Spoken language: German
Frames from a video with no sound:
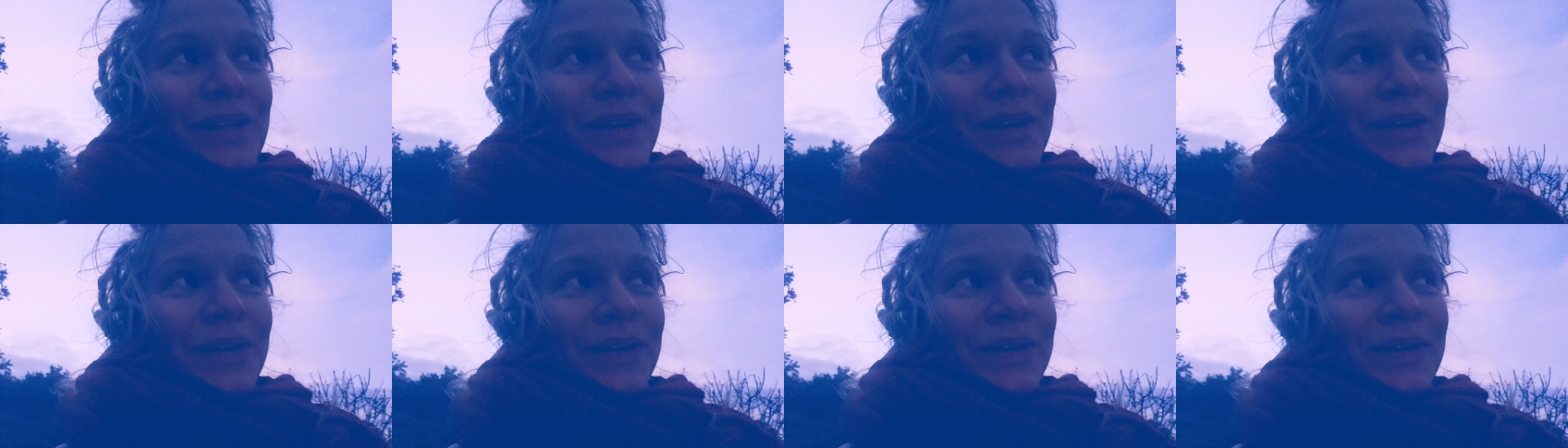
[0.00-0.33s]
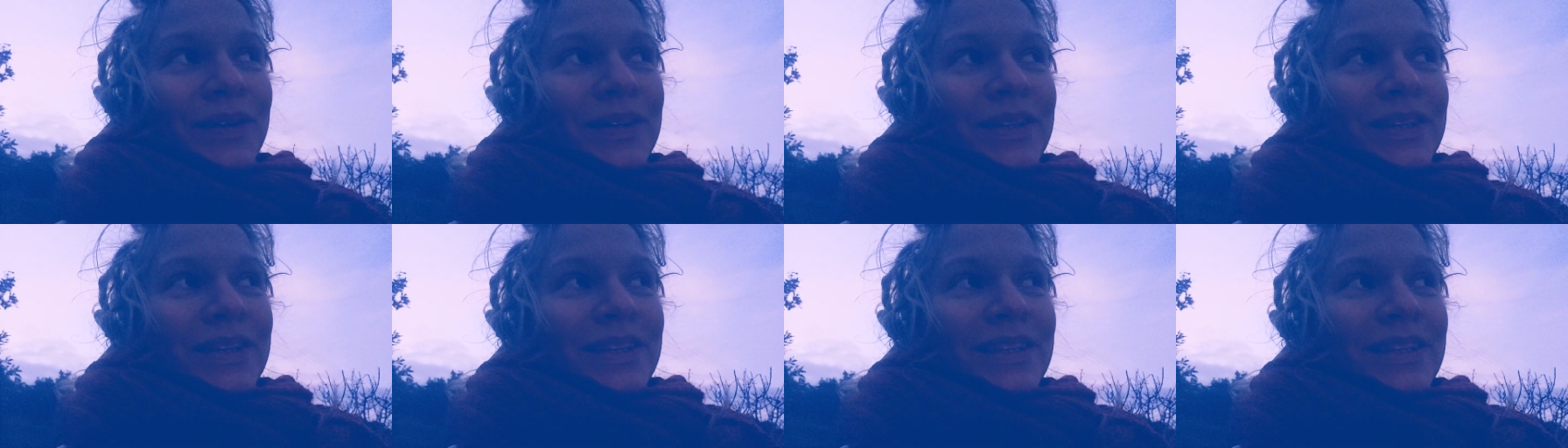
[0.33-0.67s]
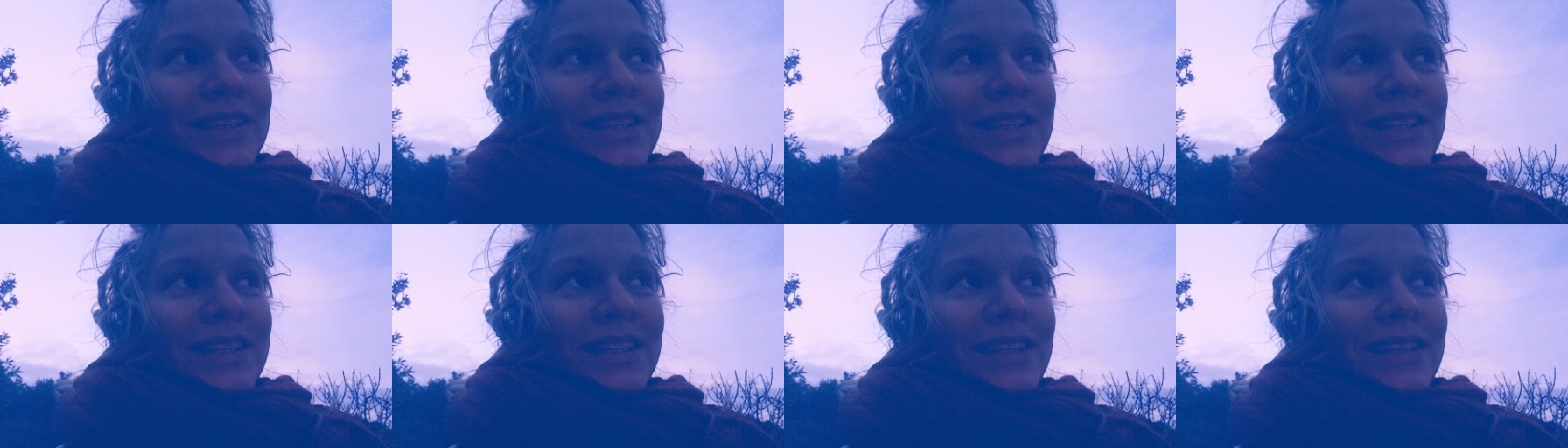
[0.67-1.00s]
Und
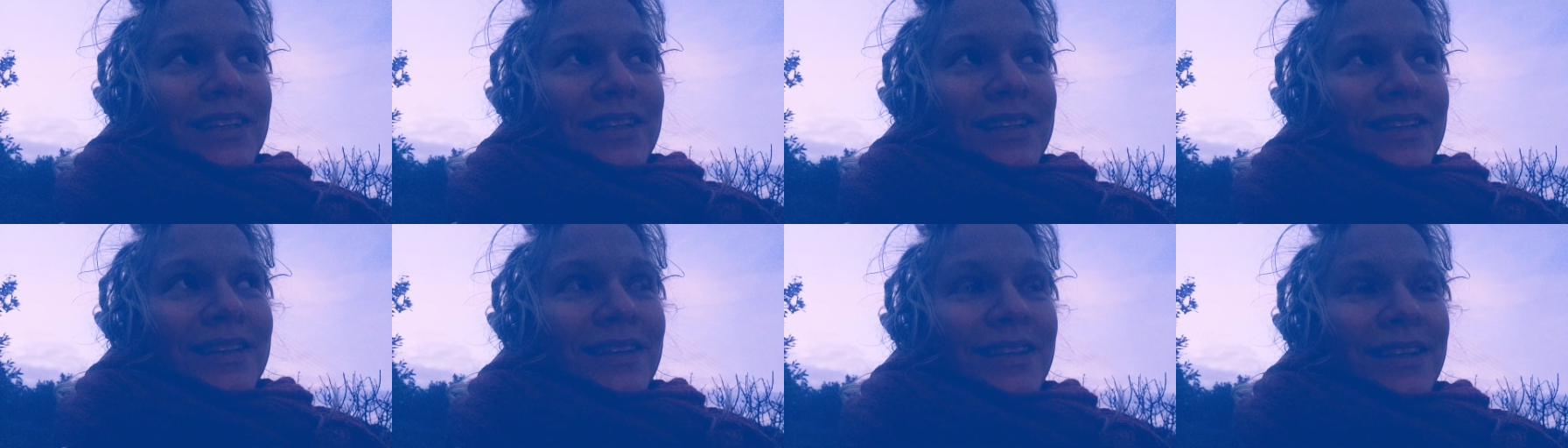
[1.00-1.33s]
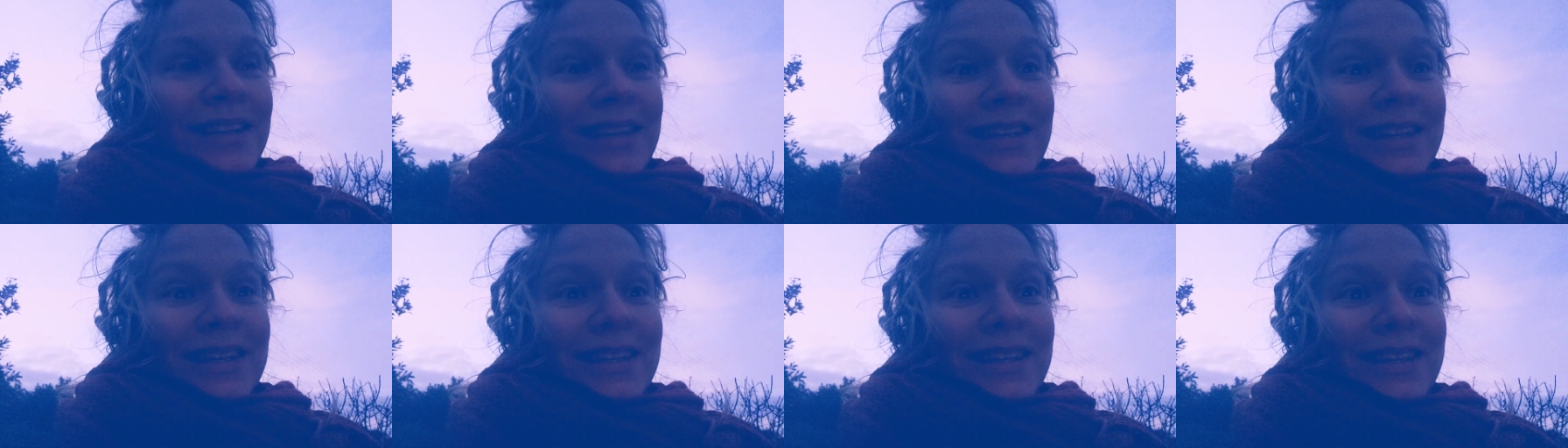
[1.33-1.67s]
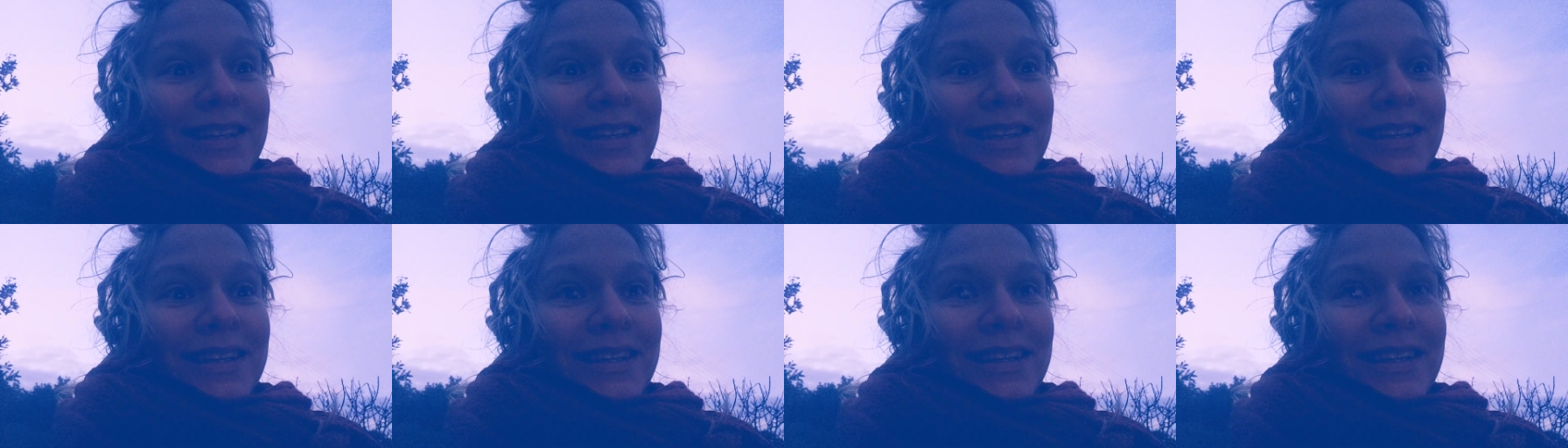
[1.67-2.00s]

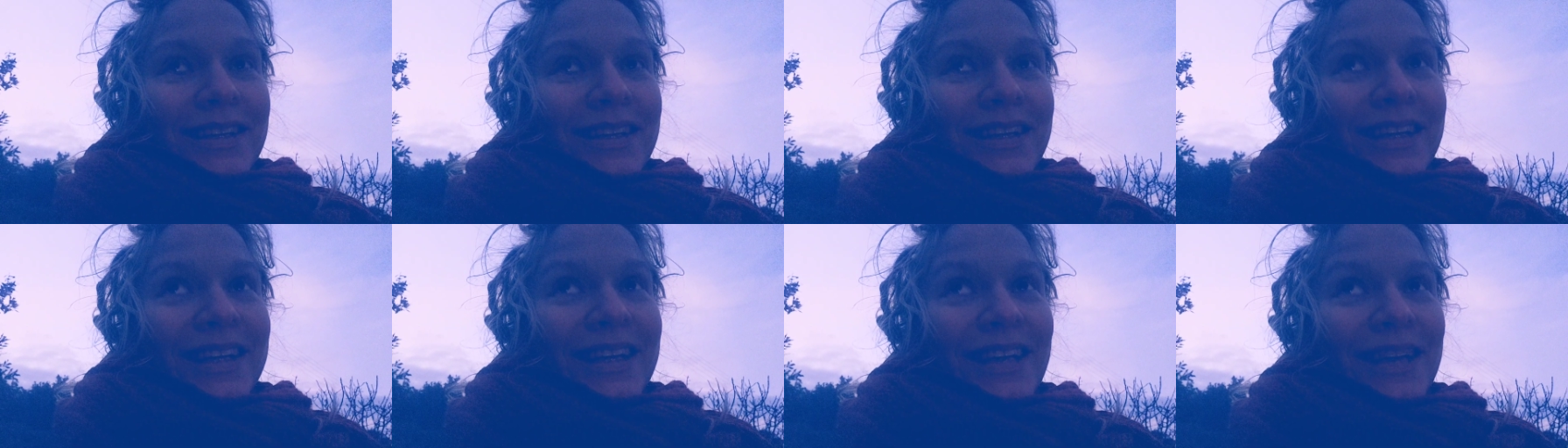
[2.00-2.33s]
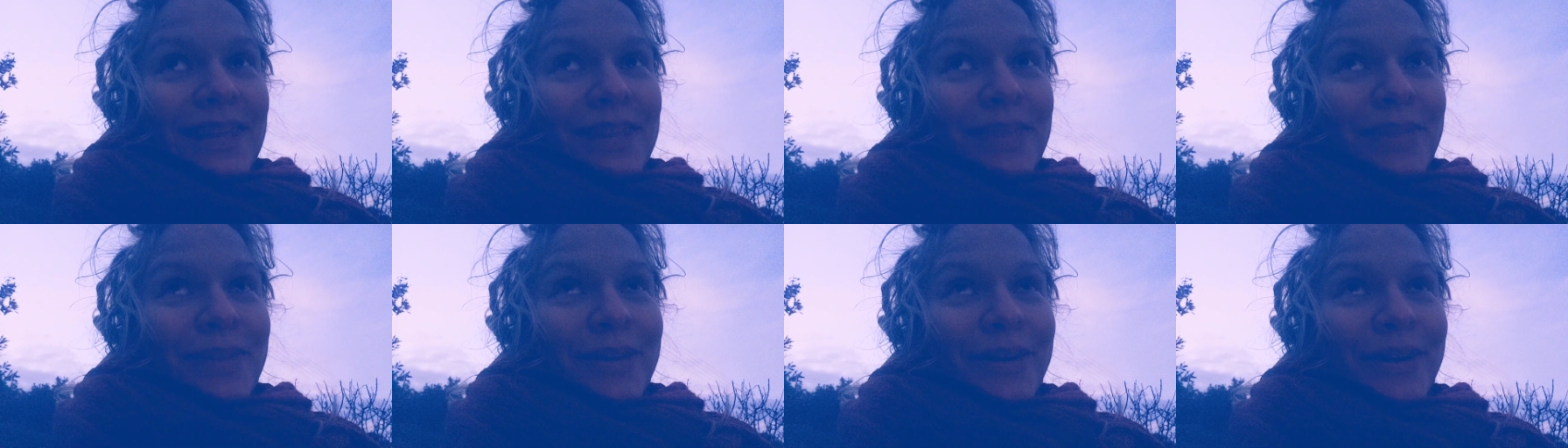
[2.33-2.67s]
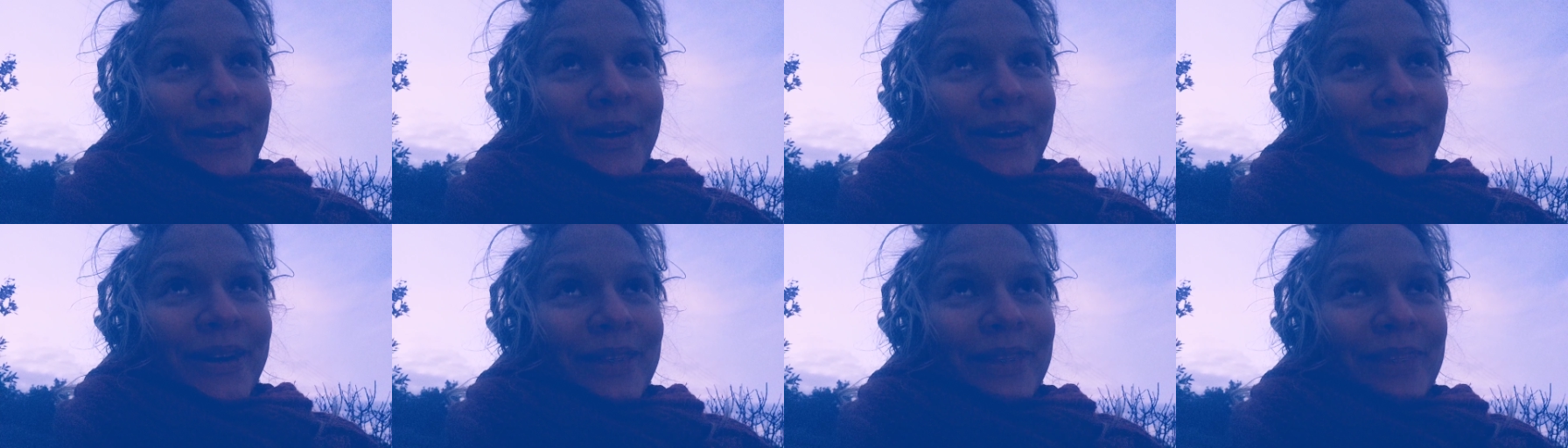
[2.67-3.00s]
ich habe
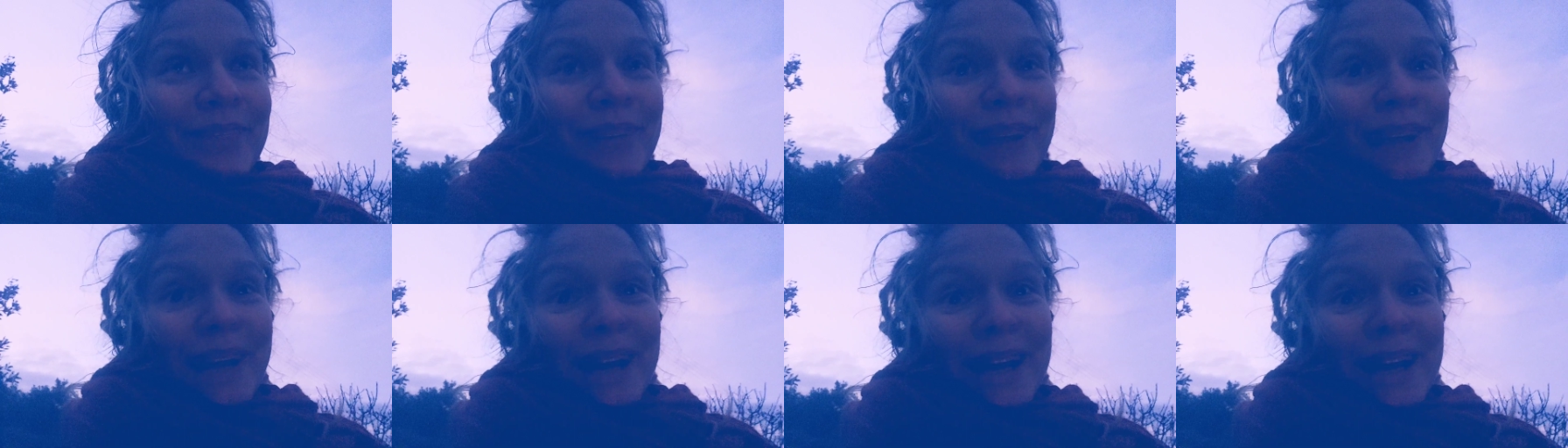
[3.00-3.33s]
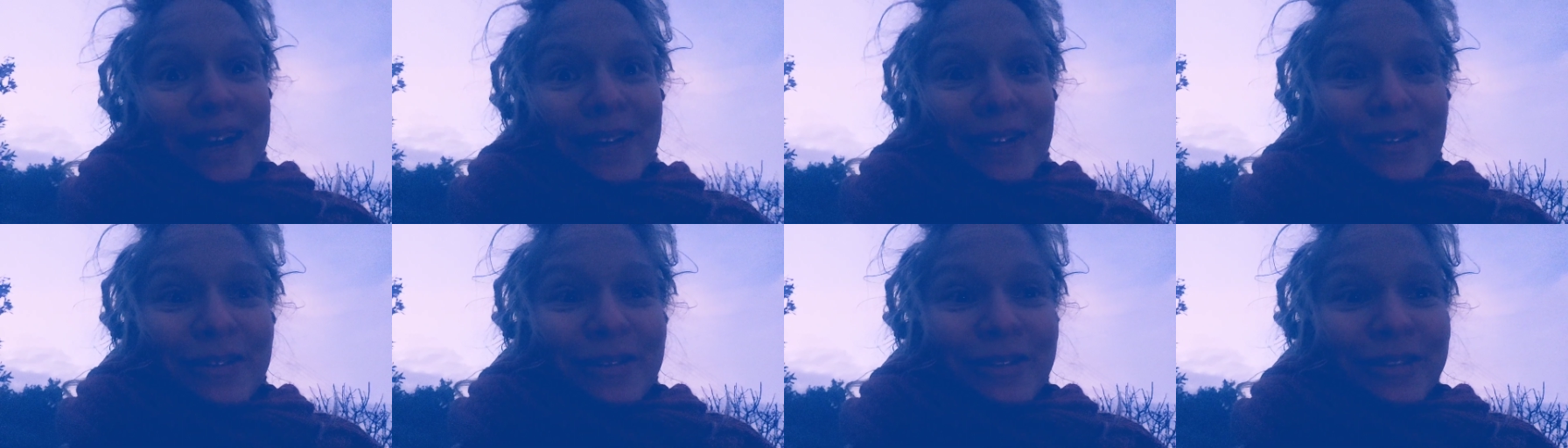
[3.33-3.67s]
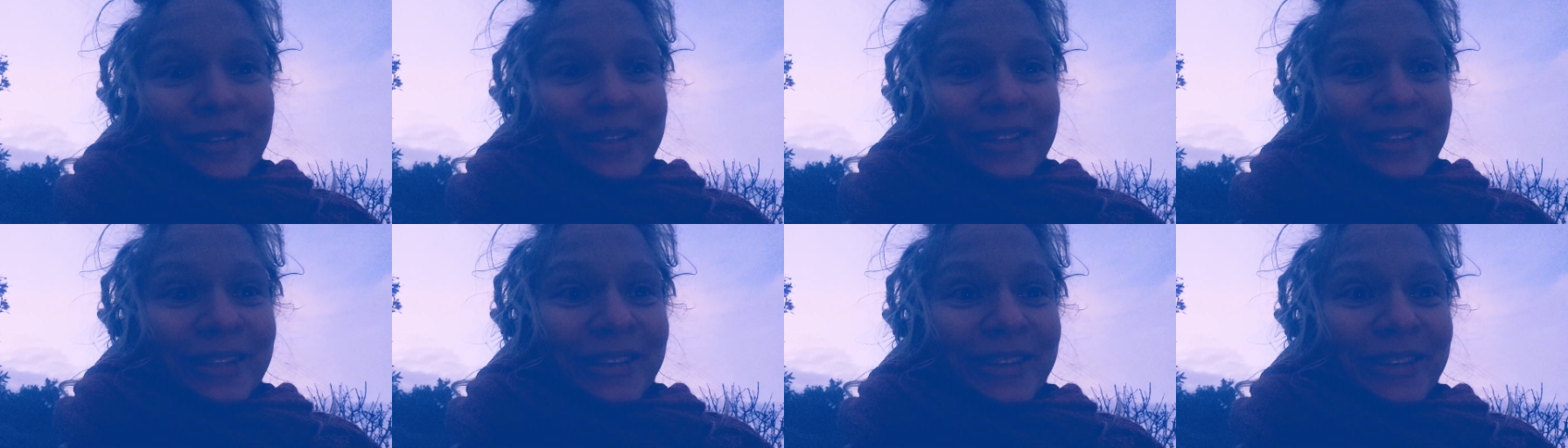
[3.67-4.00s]
noch ein paar Kartoffeln